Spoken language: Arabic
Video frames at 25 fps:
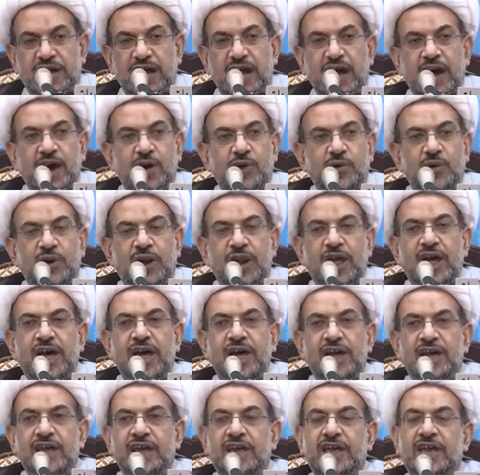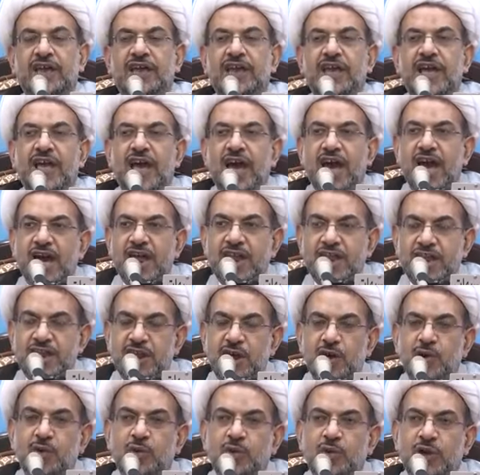هؤلاء
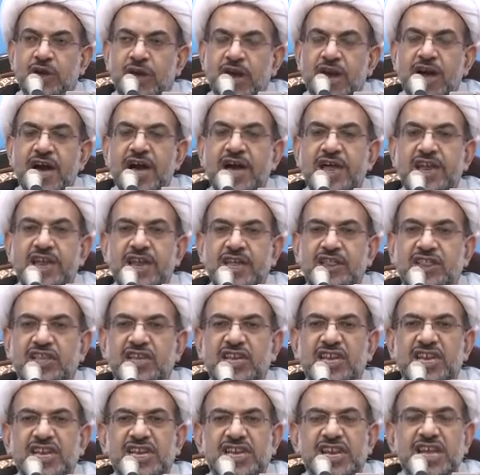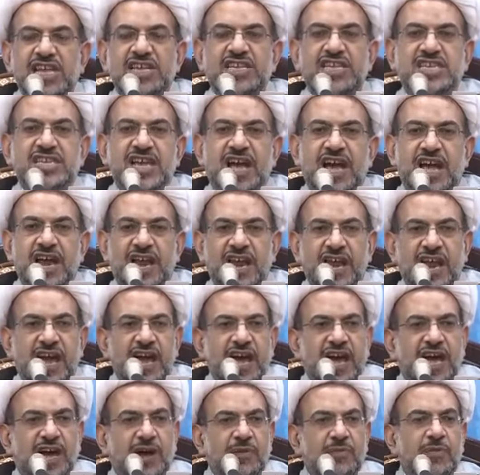أنه كانت النزعة
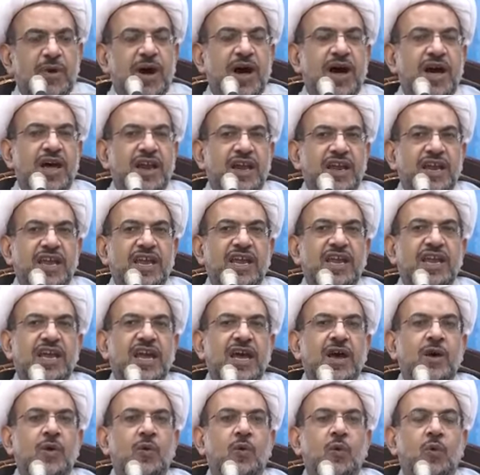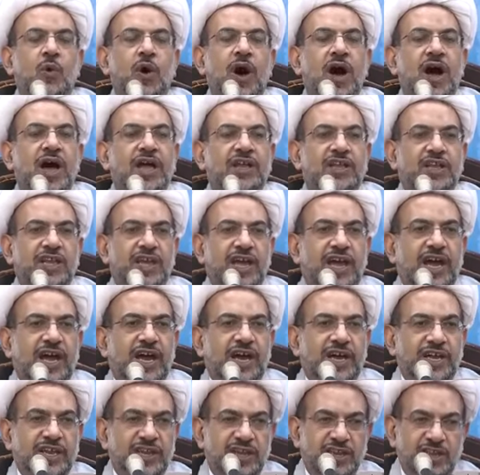الأخبارية واضحة
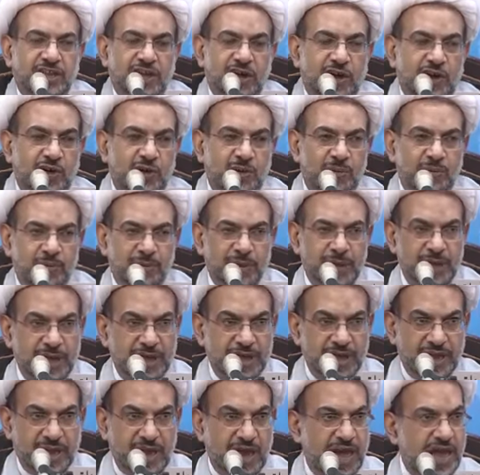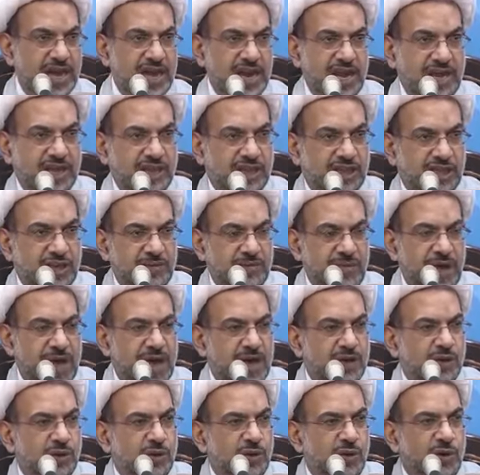عندهم كان
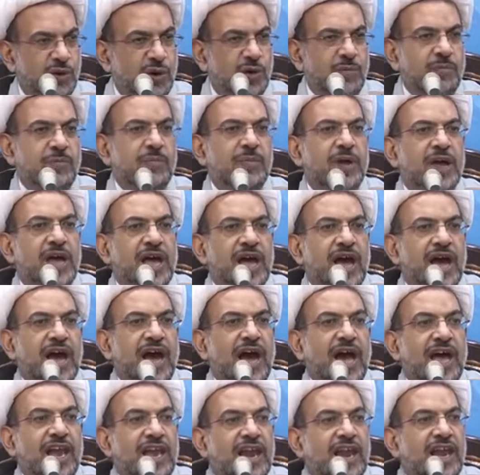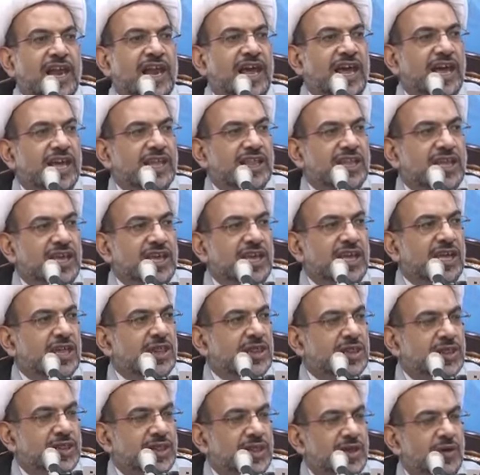اعتمادهم على
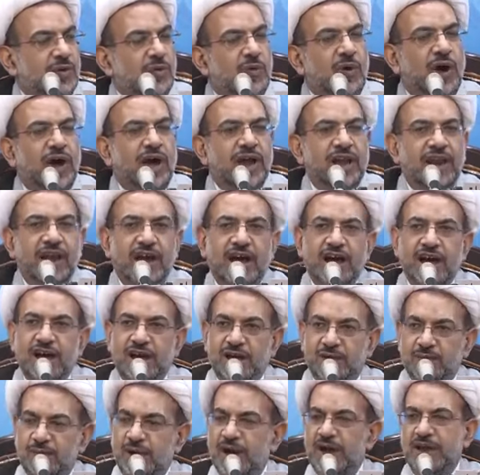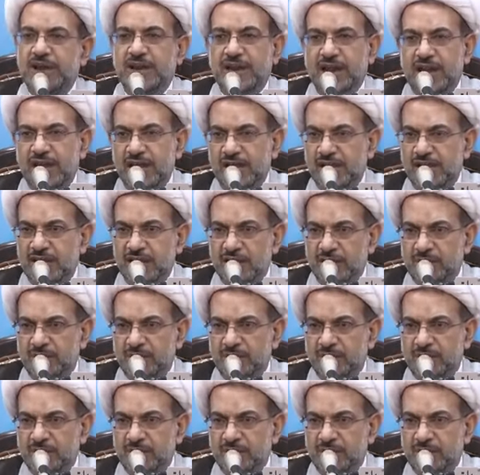الحديث وعلى أخبار أهل